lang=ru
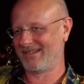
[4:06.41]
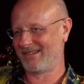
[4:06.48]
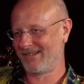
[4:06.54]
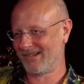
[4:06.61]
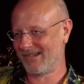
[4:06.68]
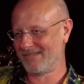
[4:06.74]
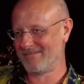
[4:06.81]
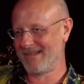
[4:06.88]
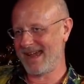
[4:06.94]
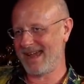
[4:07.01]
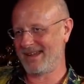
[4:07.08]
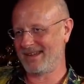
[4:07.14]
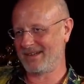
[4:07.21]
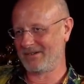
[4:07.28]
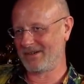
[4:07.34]

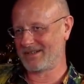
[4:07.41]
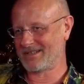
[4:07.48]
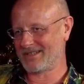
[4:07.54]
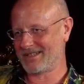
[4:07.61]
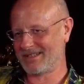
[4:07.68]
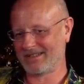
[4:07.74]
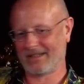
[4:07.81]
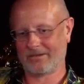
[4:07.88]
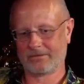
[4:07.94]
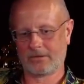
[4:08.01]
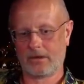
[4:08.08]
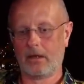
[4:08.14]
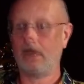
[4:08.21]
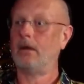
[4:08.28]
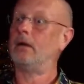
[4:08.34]
Убей его, Шилов!
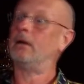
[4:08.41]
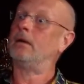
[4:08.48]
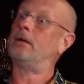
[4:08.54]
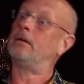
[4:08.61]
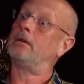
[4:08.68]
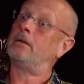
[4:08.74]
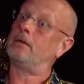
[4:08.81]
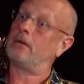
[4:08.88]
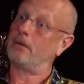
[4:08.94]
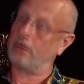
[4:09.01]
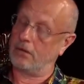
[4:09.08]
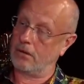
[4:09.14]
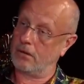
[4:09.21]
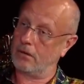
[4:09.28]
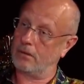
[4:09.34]
Вот странно, что он
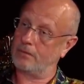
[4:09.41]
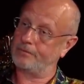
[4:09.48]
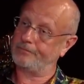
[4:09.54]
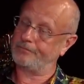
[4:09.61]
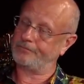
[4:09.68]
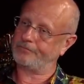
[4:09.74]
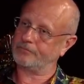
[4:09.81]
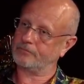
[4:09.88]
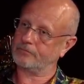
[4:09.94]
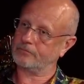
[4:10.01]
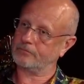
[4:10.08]
это сделал на глазах